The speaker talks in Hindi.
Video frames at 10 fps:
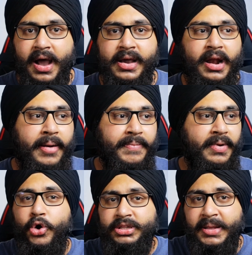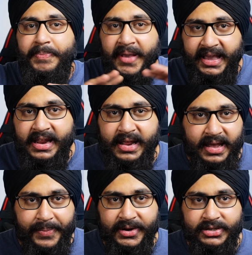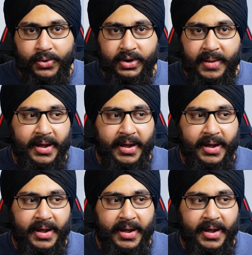अगर आप बहुत ही पिकी नहीं है अपने साउंड के